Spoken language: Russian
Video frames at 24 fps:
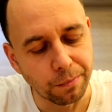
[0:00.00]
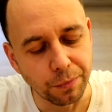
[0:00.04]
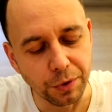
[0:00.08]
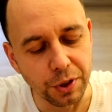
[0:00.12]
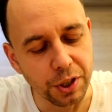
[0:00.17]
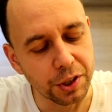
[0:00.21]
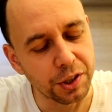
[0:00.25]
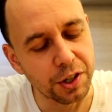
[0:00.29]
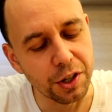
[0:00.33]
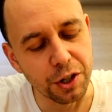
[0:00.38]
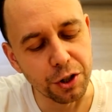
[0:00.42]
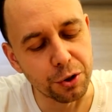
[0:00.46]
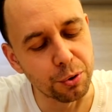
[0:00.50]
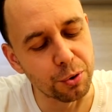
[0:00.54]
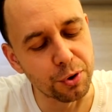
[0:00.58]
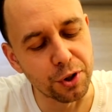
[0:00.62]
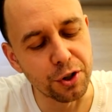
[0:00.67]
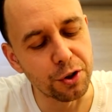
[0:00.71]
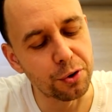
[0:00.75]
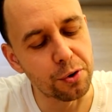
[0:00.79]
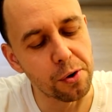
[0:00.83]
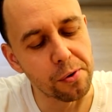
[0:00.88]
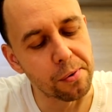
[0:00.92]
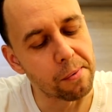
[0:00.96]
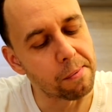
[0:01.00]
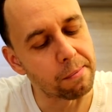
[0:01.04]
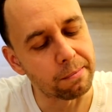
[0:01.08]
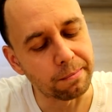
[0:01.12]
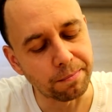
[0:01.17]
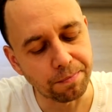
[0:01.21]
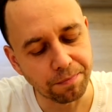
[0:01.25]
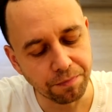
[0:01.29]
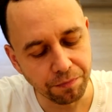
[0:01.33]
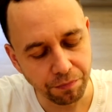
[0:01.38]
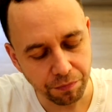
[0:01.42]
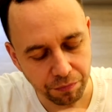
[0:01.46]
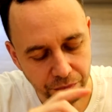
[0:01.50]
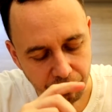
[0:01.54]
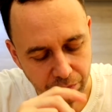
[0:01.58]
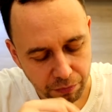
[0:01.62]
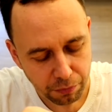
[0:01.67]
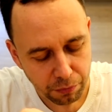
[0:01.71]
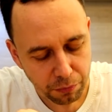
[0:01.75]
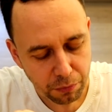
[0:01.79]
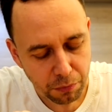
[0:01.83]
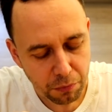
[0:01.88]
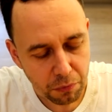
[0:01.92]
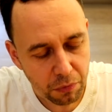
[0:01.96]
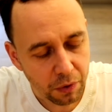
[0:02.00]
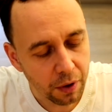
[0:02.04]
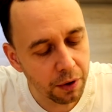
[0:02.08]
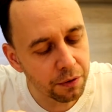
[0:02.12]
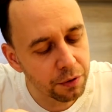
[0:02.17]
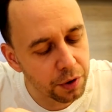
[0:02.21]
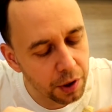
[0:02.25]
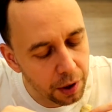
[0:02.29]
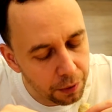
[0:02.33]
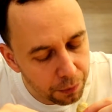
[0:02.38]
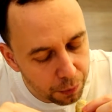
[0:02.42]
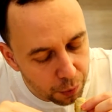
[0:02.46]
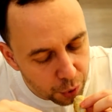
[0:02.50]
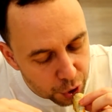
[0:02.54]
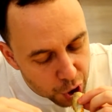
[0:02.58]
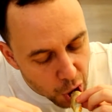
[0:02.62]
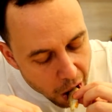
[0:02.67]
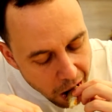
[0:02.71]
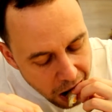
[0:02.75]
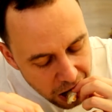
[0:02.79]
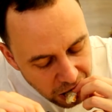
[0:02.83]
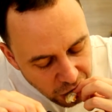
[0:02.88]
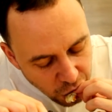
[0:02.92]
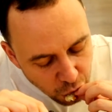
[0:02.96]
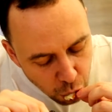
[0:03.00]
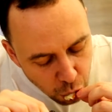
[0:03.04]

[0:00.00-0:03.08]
Сейчас, конечно, уже не то. Все равно вкусно.